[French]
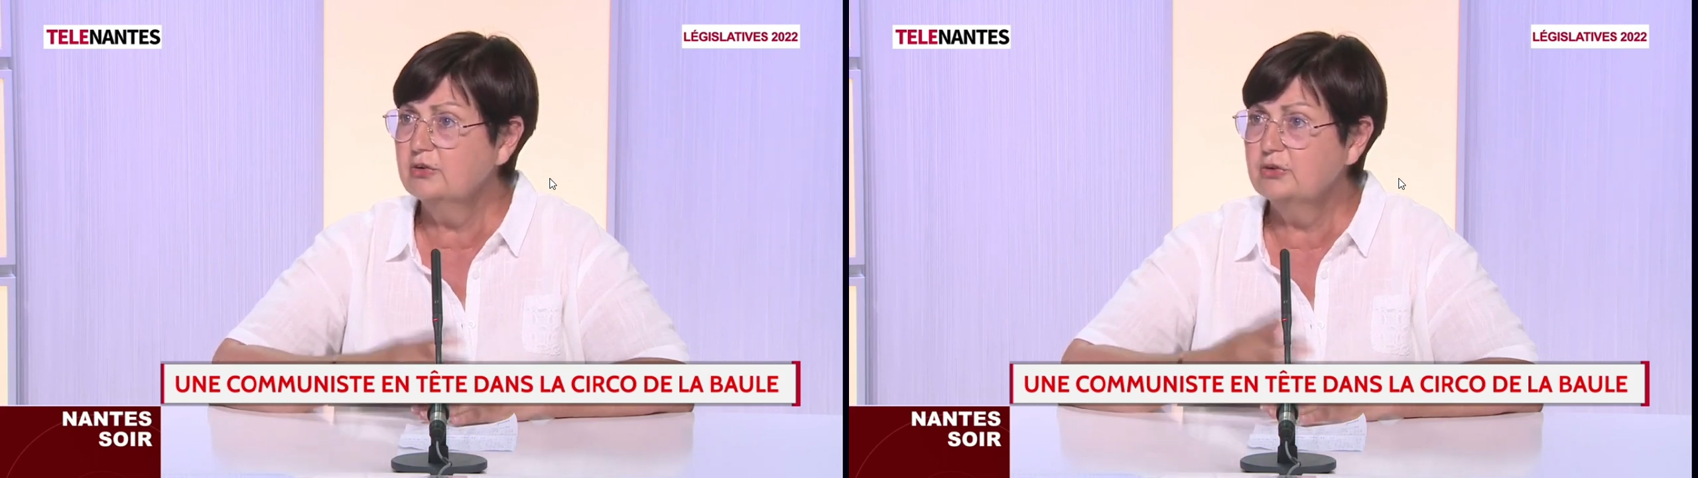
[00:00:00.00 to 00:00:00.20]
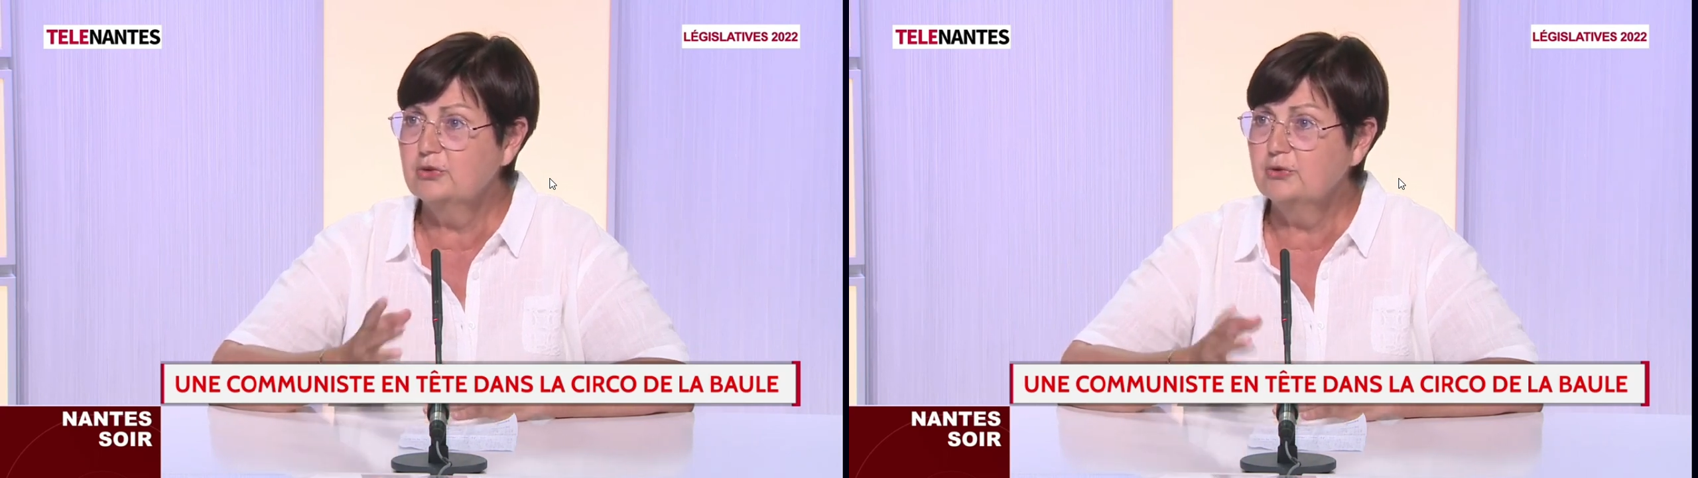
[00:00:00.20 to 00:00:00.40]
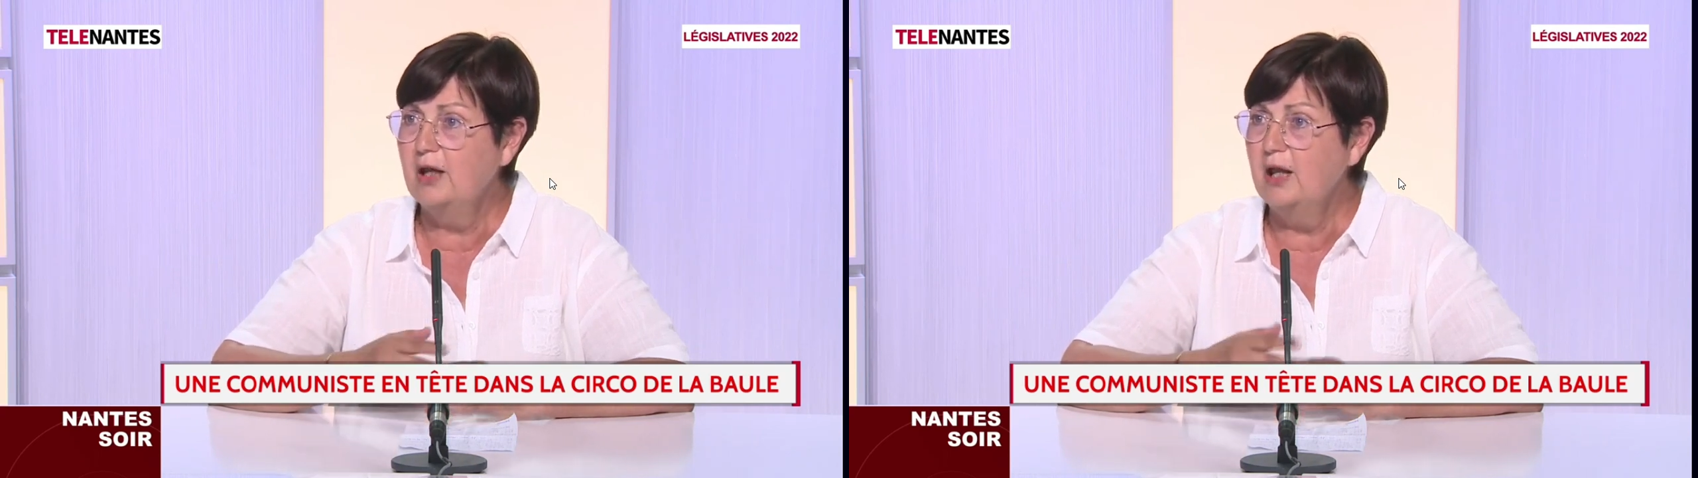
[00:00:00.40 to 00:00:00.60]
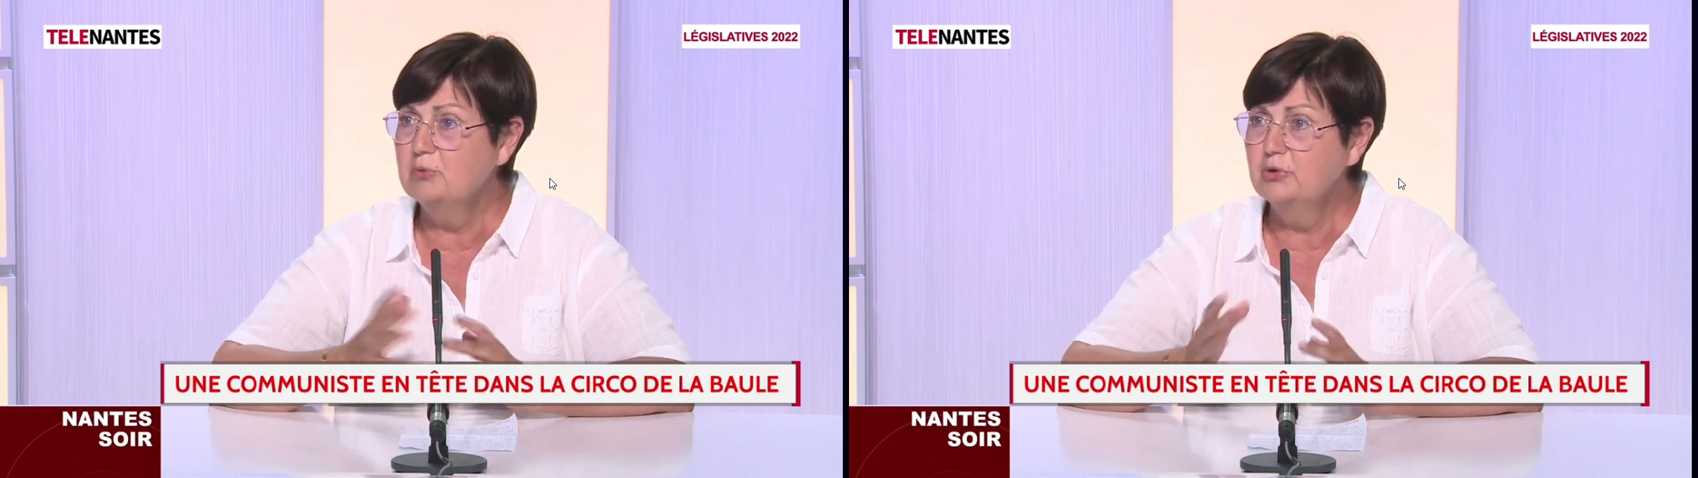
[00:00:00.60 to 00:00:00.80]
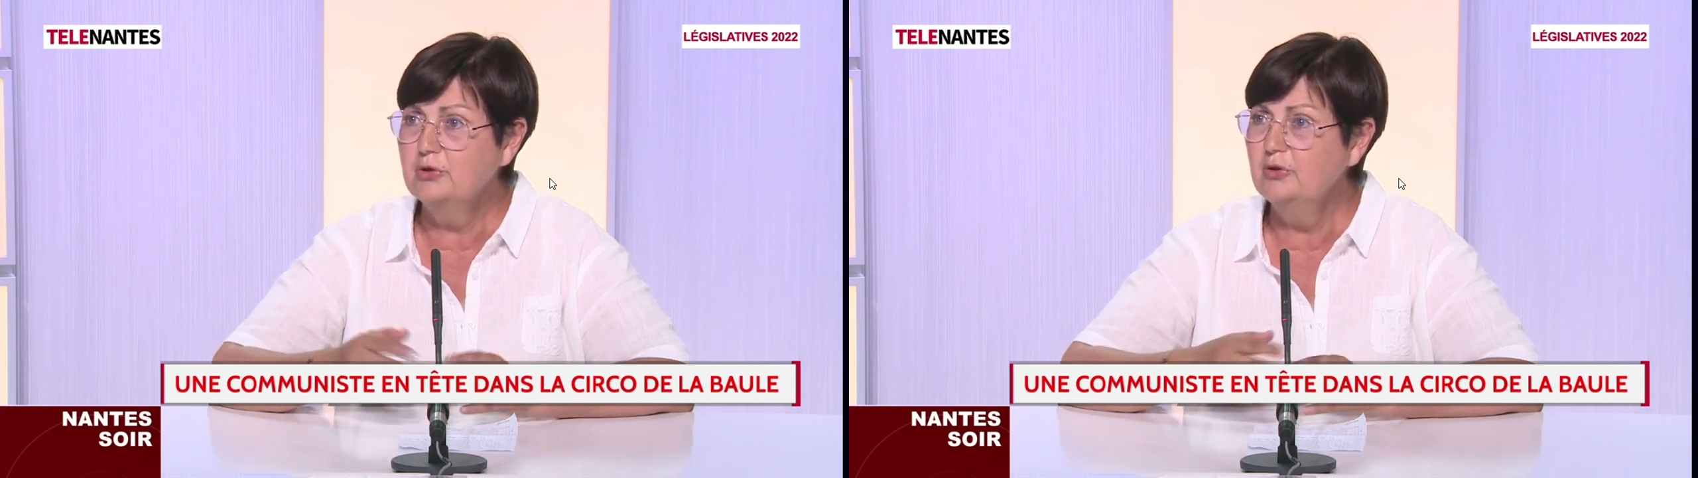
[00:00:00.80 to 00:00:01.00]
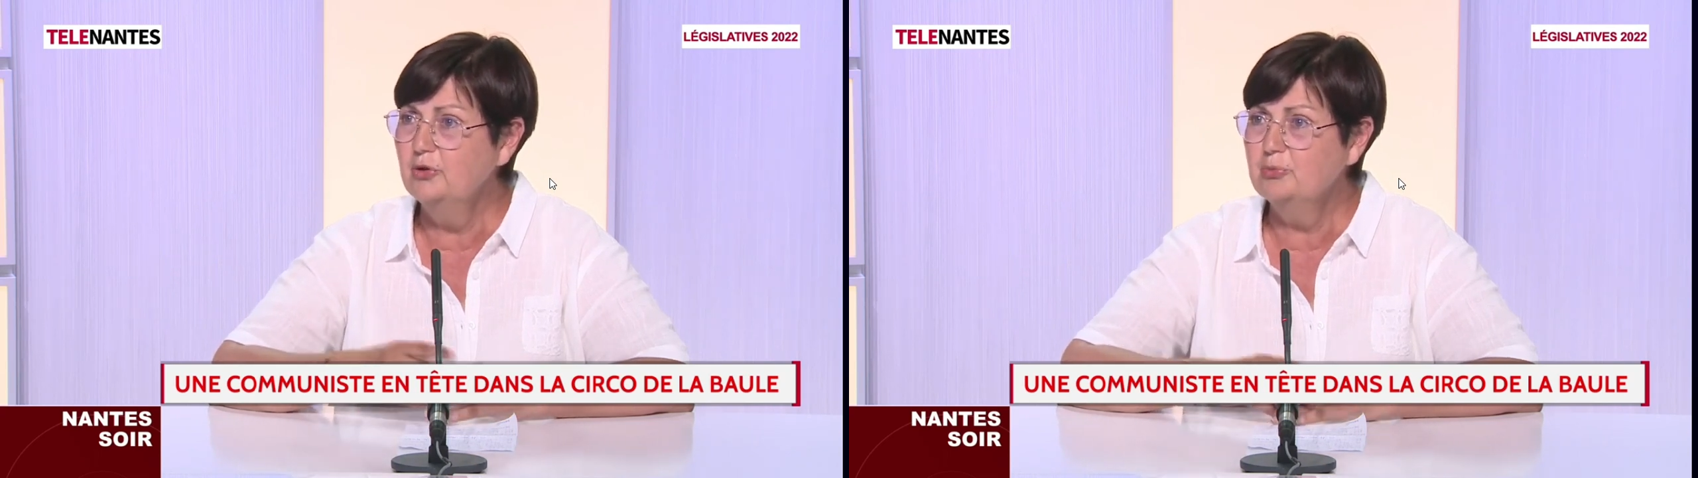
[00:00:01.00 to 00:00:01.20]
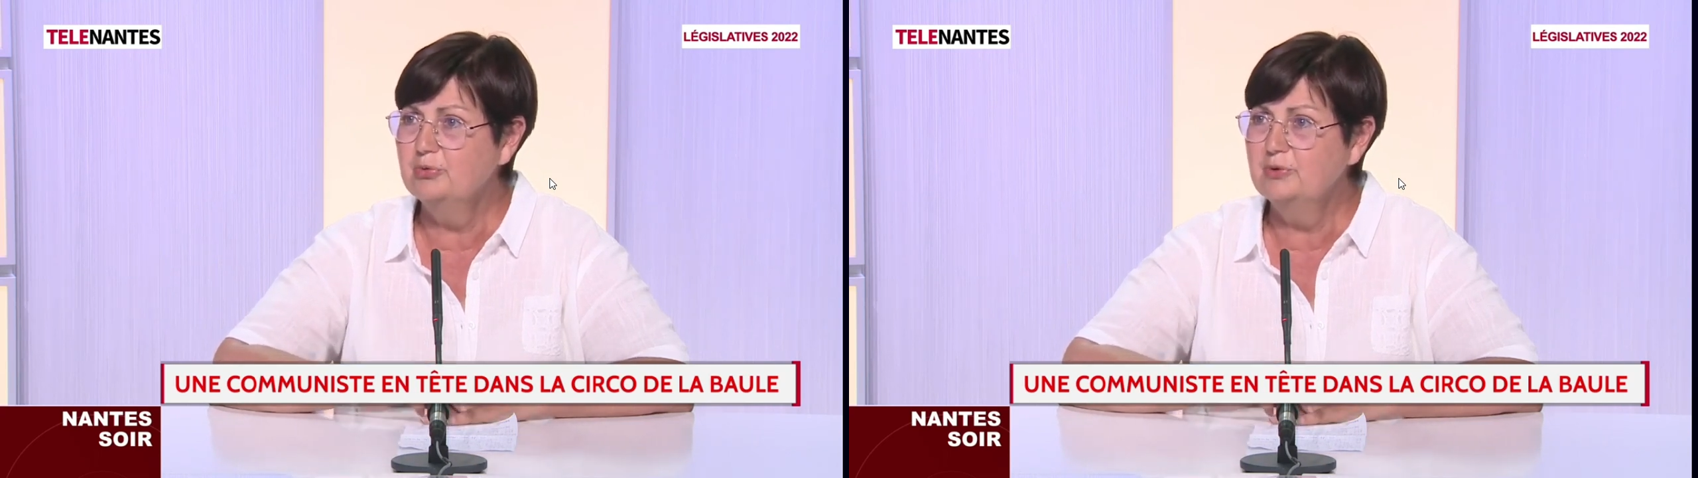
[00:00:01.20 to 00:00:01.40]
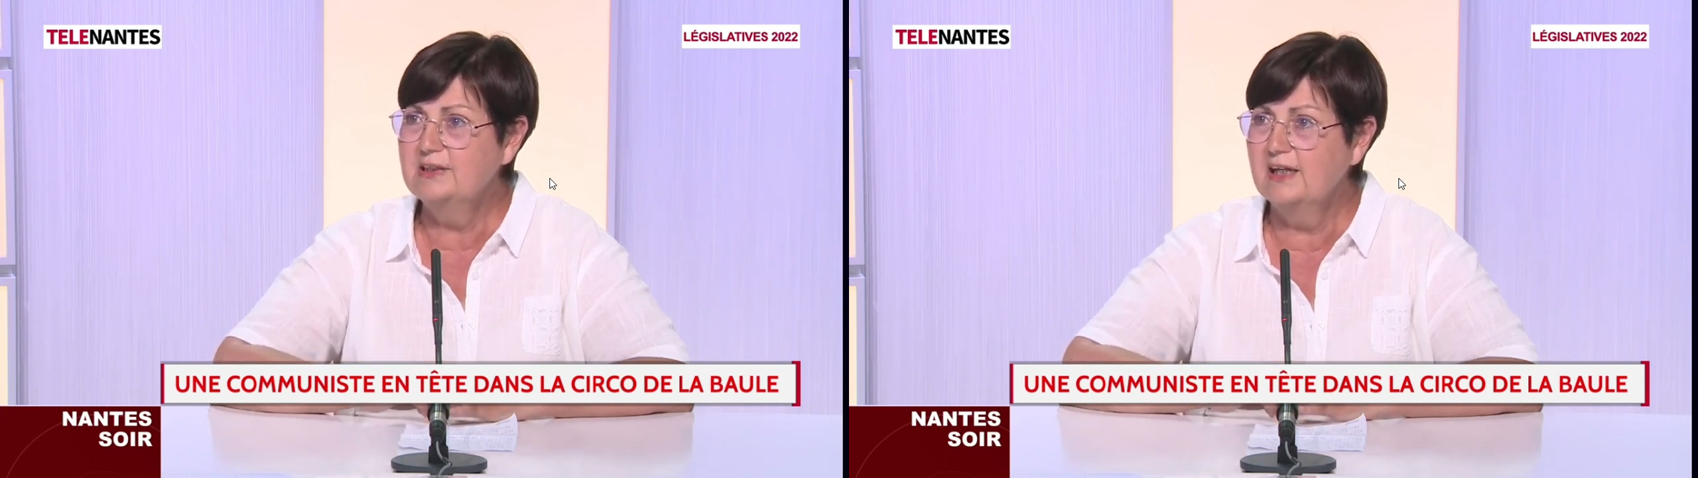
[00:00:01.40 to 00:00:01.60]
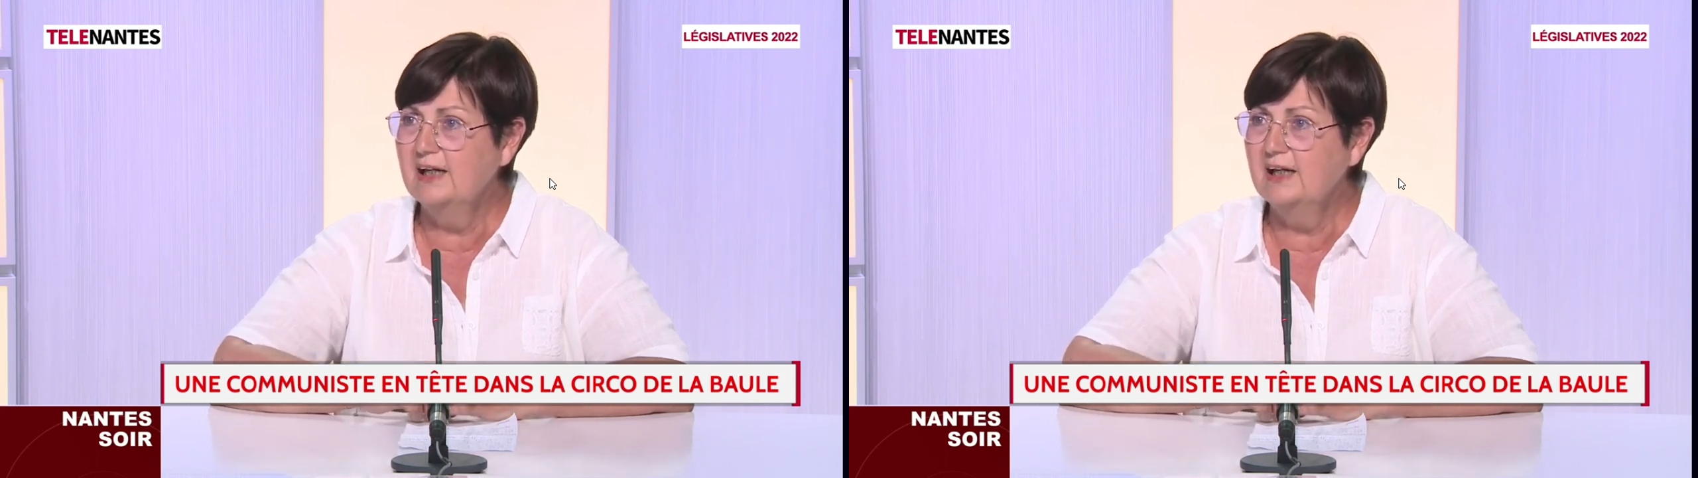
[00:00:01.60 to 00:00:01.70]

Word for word: que ce soit à la Baule, le Pouligan,